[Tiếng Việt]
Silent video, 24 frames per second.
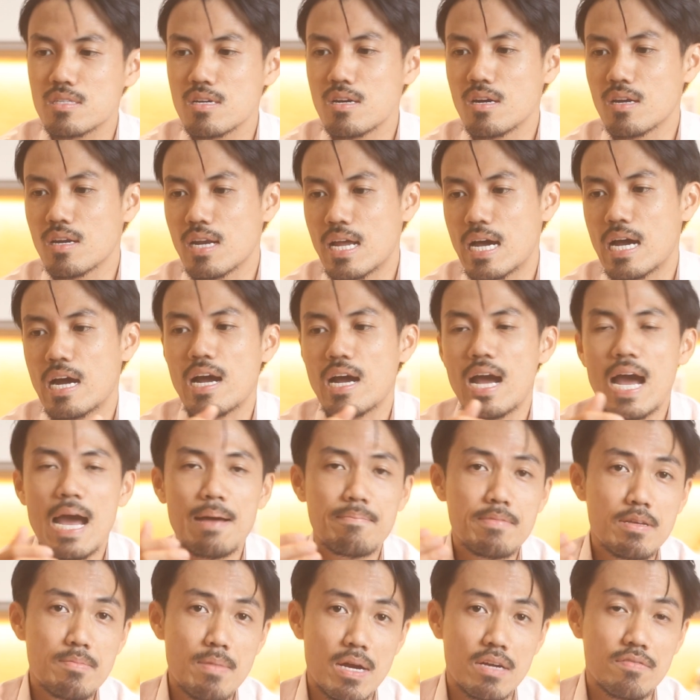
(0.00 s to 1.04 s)
giờ là
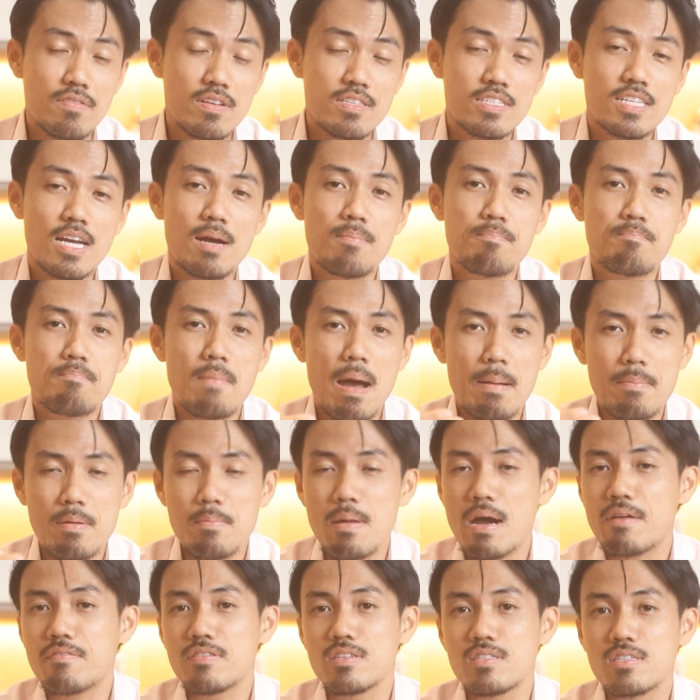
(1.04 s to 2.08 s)
27%,
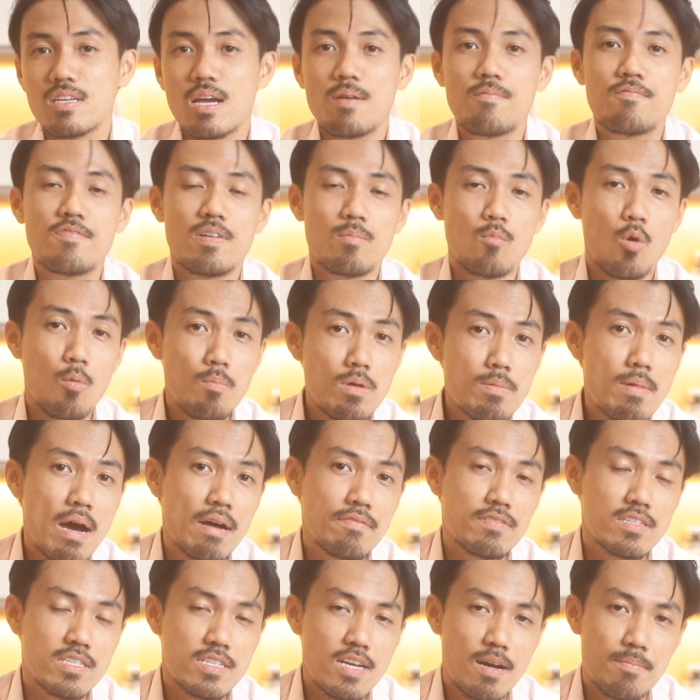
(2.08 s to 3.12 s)
33% và
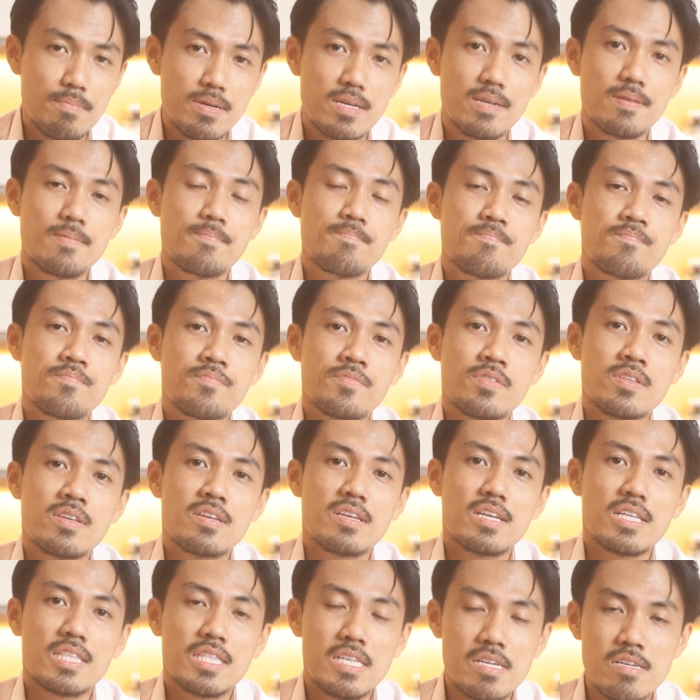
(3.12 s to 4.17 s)
43%
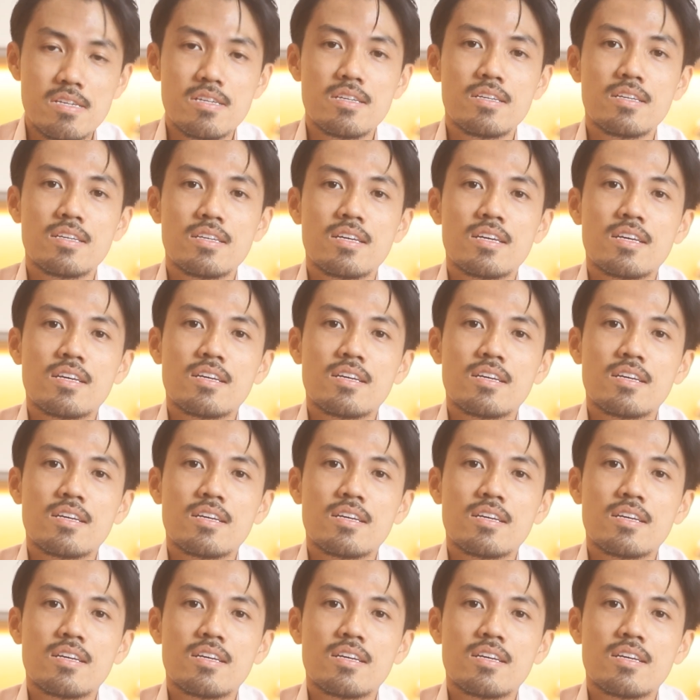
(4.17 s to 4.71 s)
thì